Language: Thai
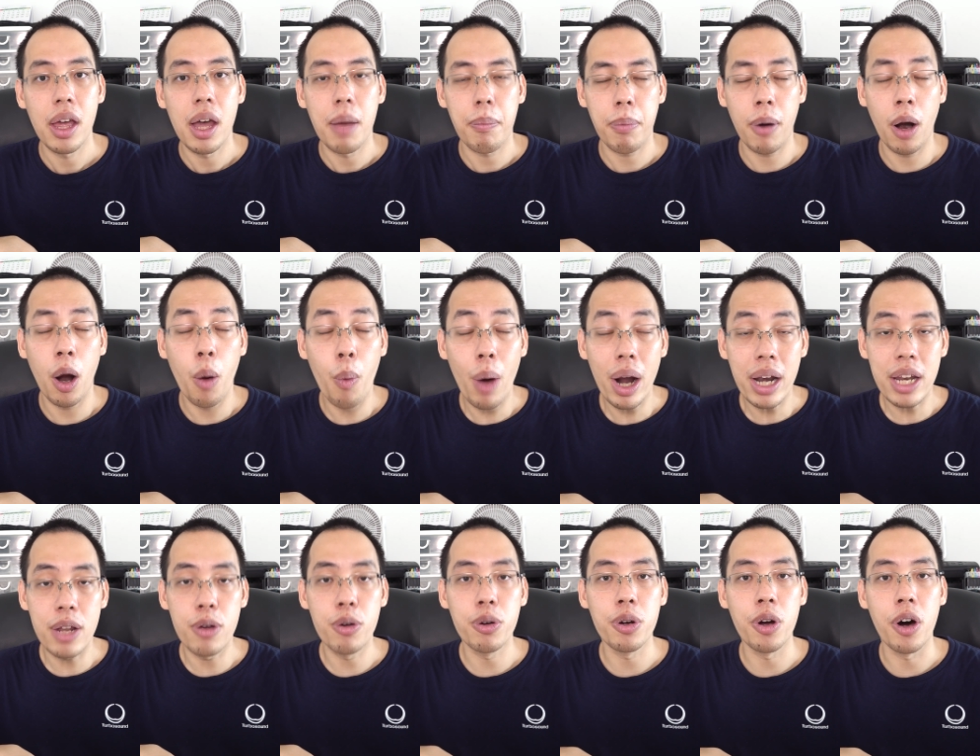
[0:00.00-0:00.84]
เพราะว่า
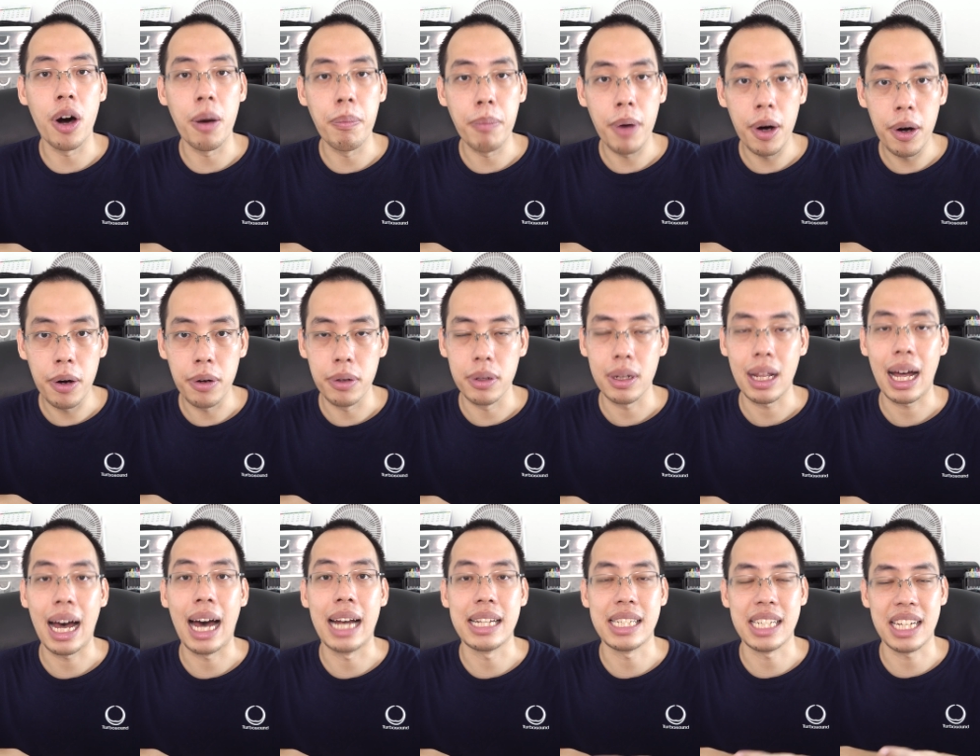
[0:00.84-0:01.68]
New Normal
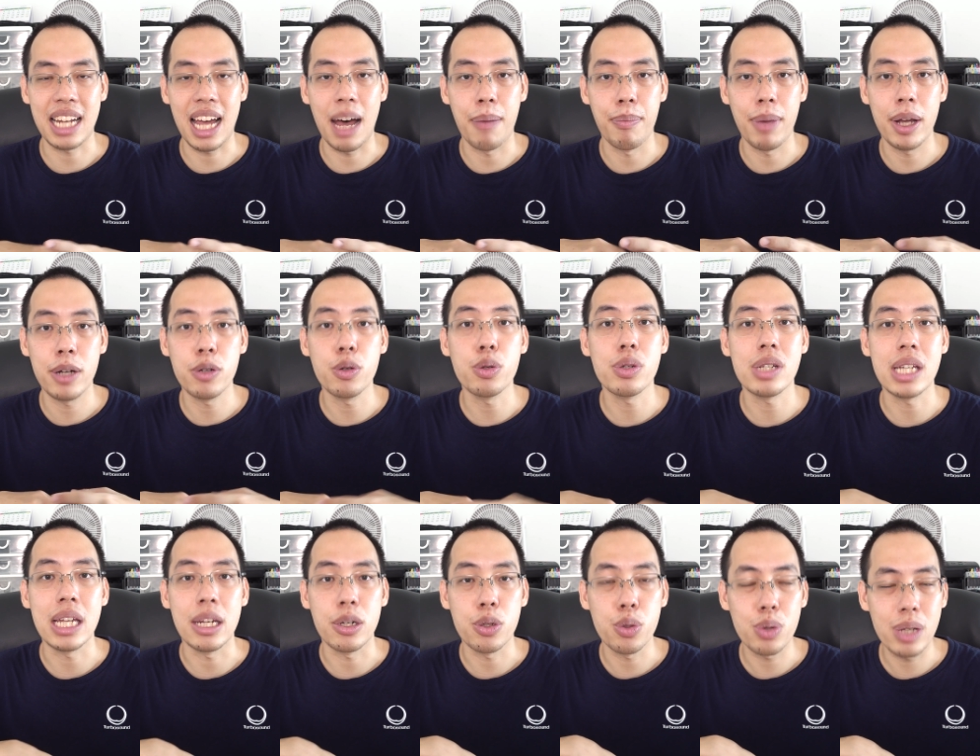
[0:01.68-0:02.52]
อาจจะทำให้ทุก
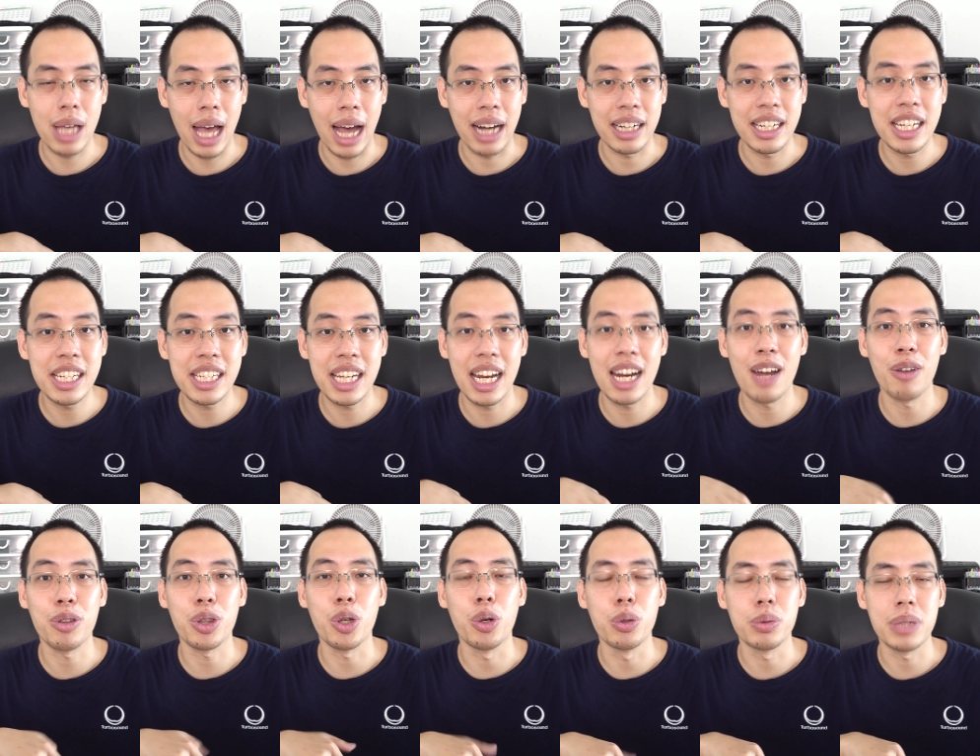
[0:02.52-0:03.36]
สิ่งทุกอย่างที่
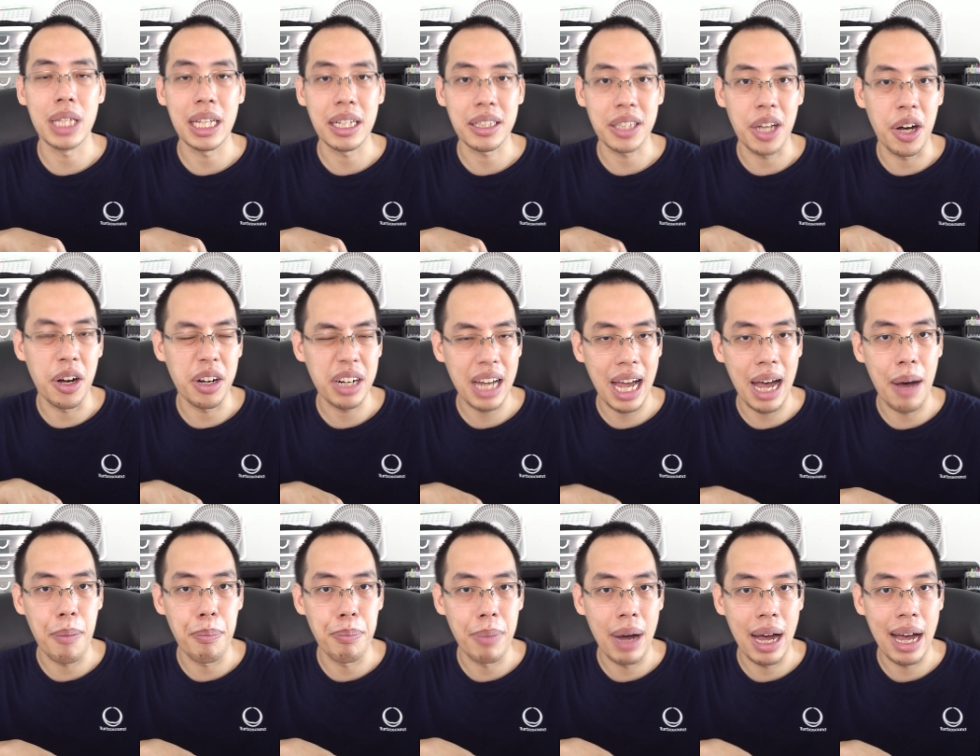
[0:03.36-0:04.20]
Channel โตติงต้อง
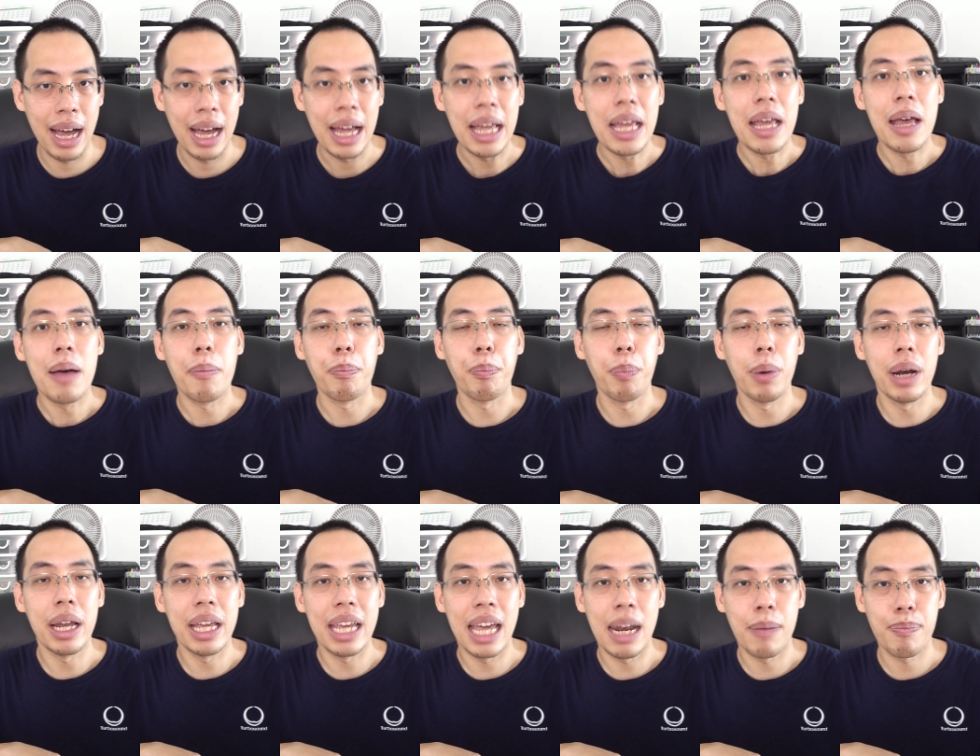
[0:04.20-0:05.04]
ทำมา เป
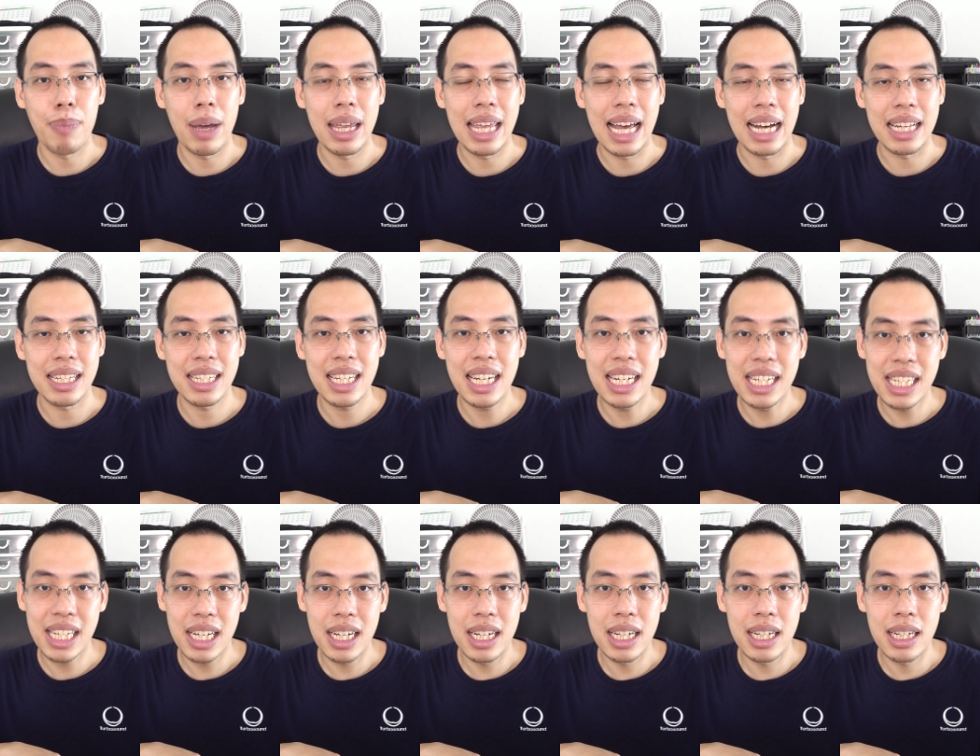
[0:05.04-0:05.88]
ลี่ยนไปอย่างสิ้น
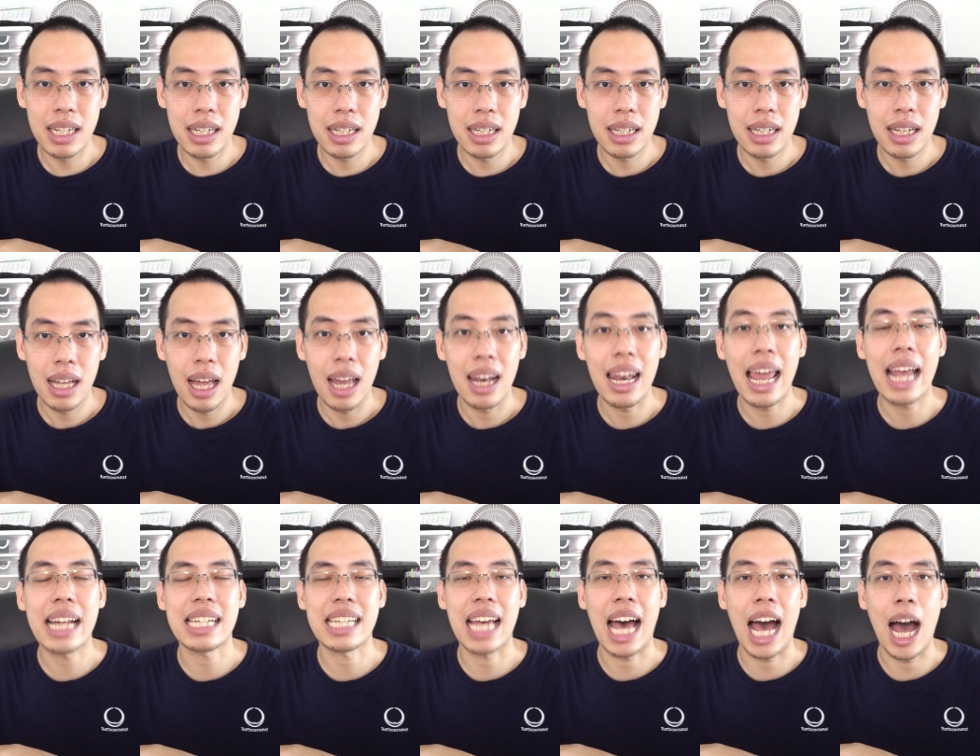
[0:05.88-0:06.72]
เชิง และ
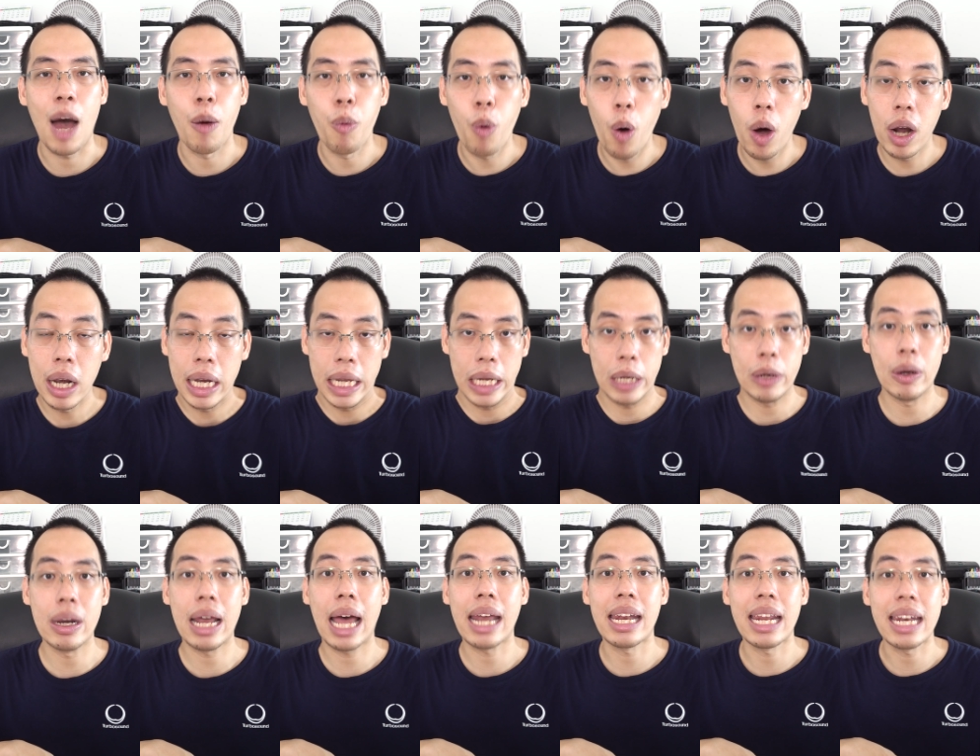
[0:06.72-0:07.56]
ถาวรเลยก็
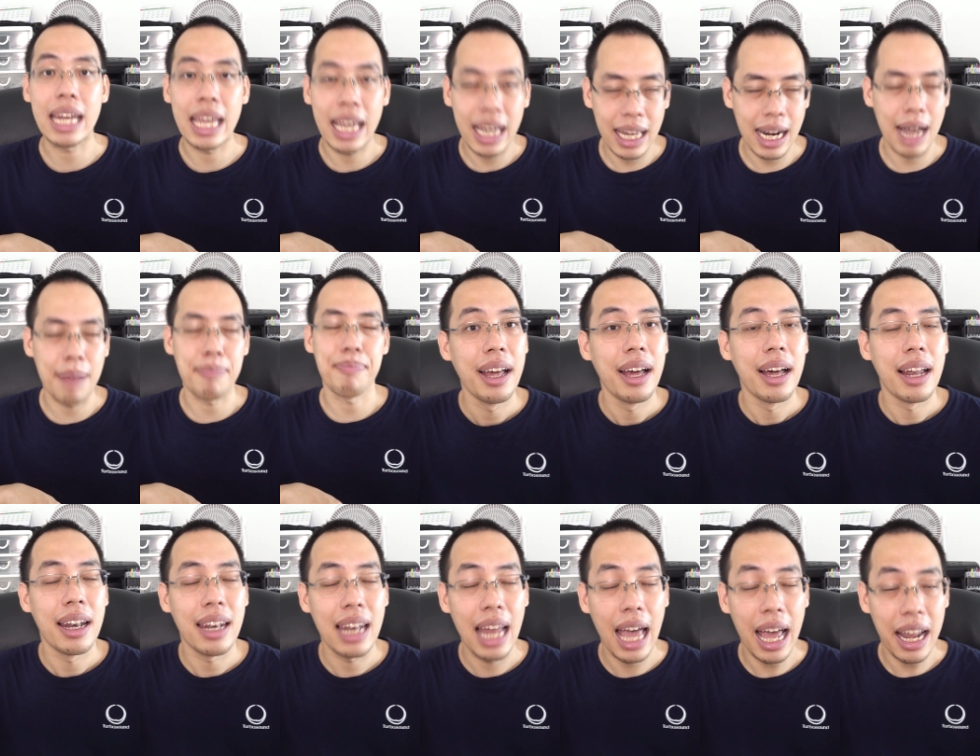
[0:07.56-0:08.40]
ได้นั่นเองครับ
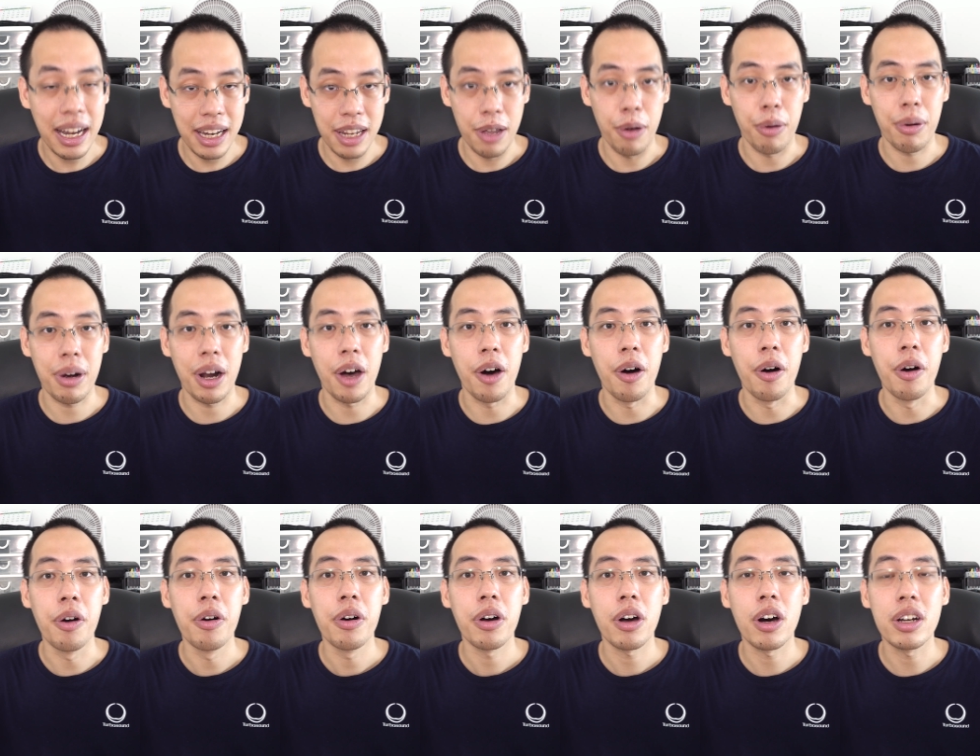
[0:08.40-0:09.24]
และเดี๋ยวเรา
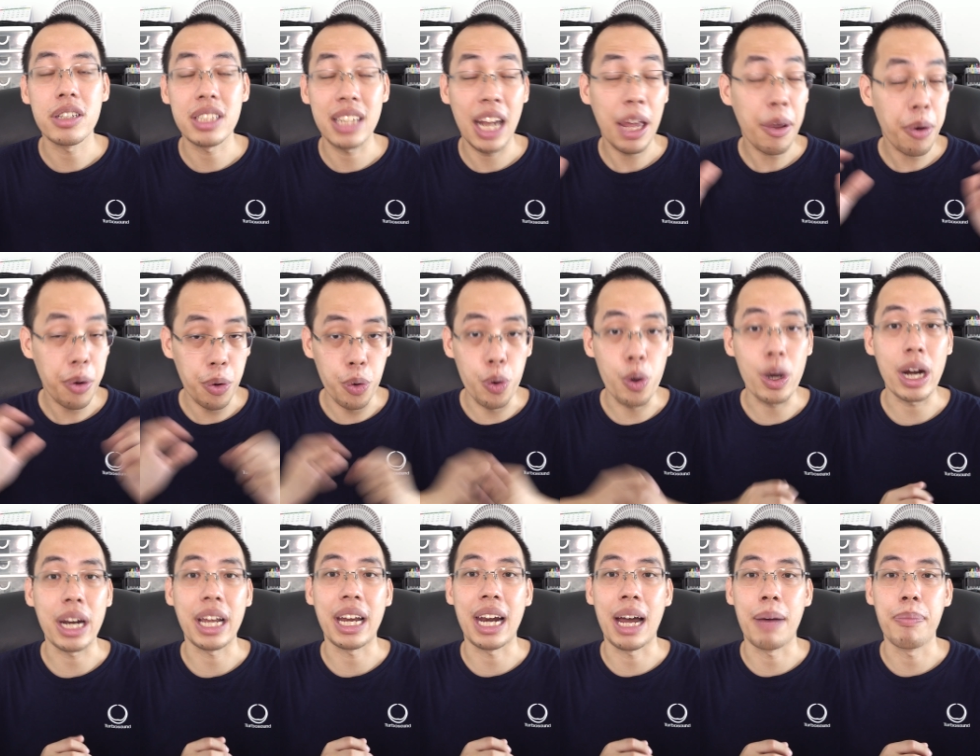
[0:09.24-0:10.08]
ก็จะได้รู้กั
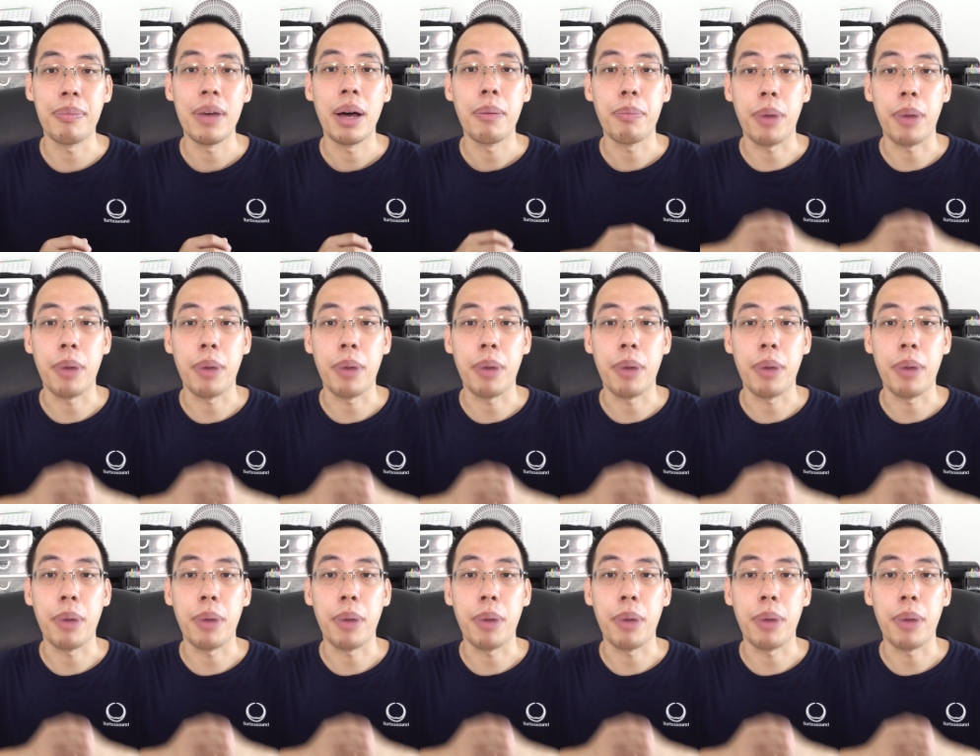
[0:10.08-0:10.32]
นครับ